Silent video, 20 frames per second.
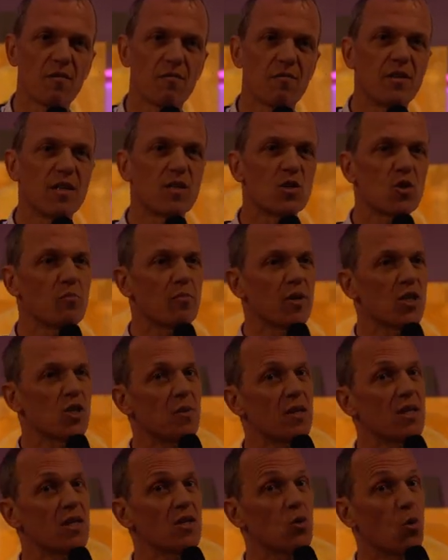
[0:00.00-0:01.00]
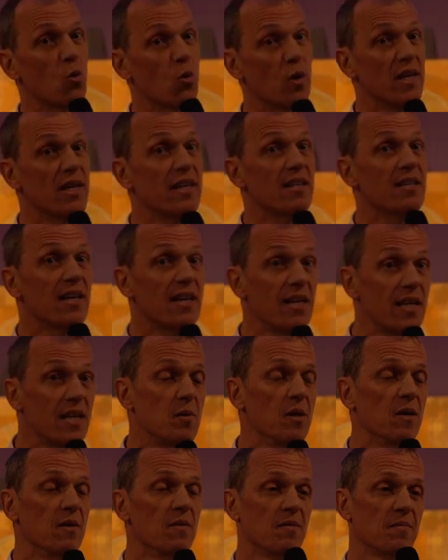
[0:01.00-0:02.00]
wie zum Beispiel das Hohelied der
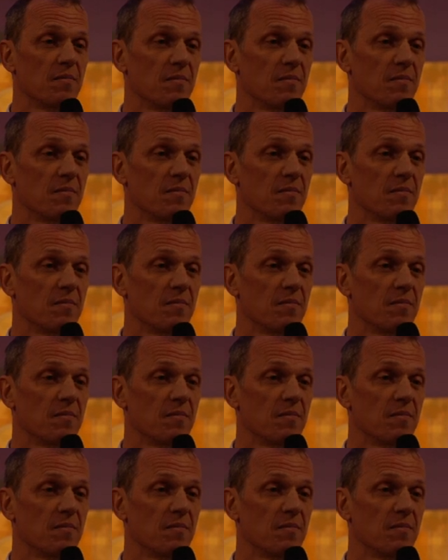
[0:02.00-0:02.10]
Liebe